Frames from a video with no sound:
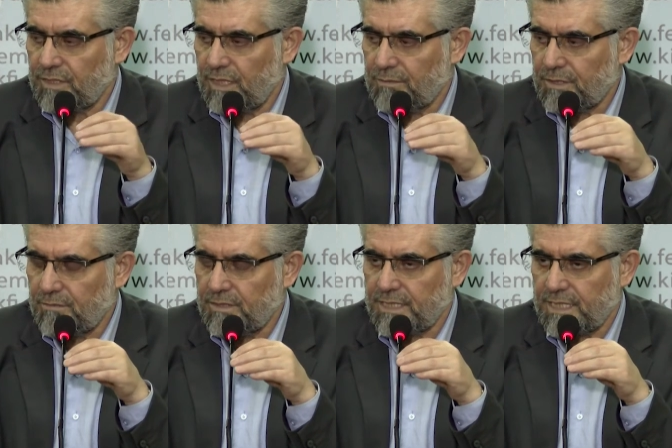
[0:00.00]

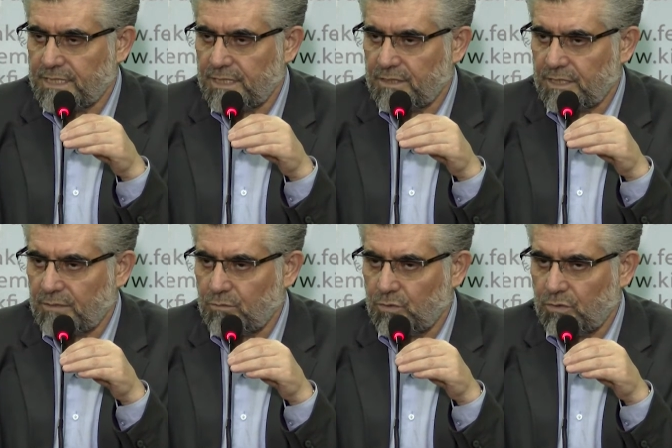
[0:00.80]
yaptığımız derste
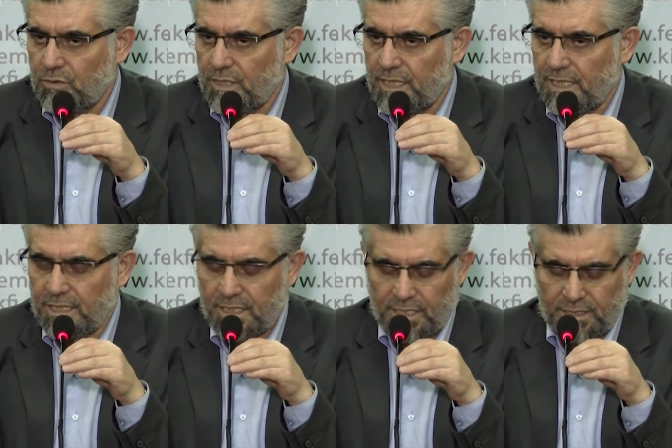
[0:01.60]
zaten bu konularla
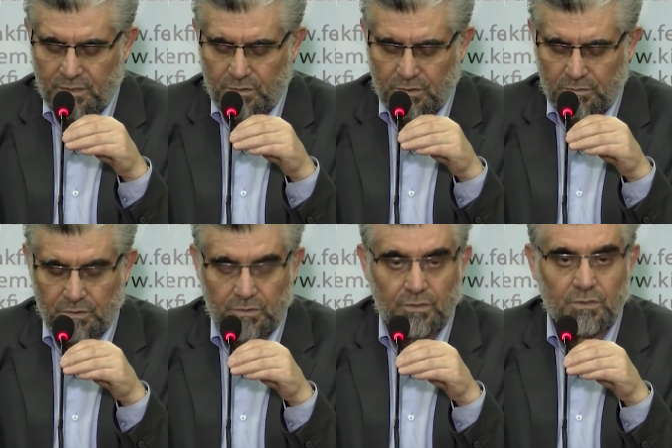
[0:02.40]
ilgili ayetler
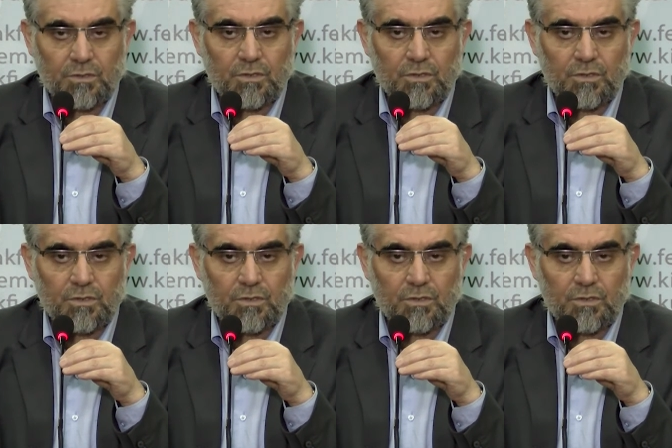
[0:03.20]
okumuştuk.